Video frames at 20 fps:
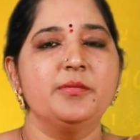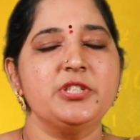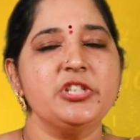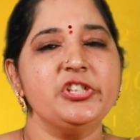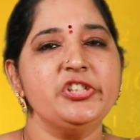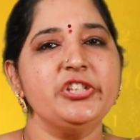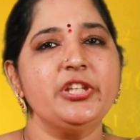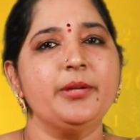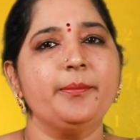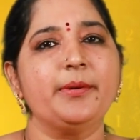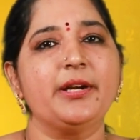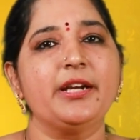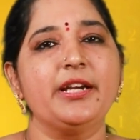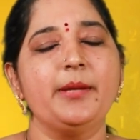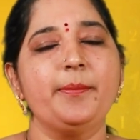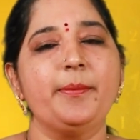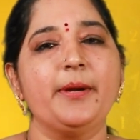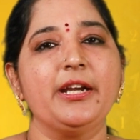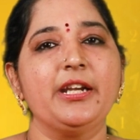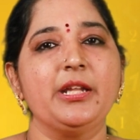చిన్న
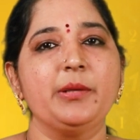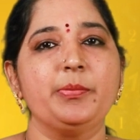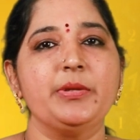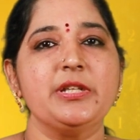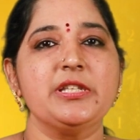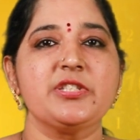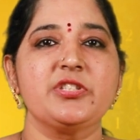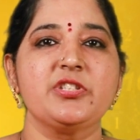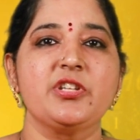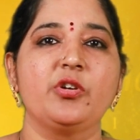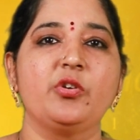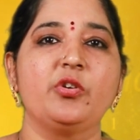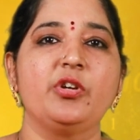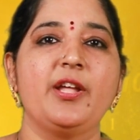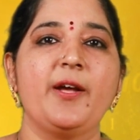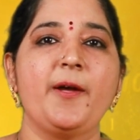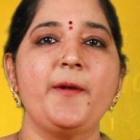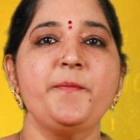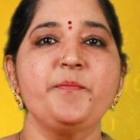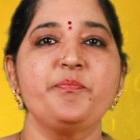బర్త్డే పార్టీకి పిలిచినా
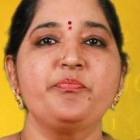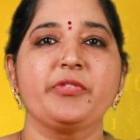కూడా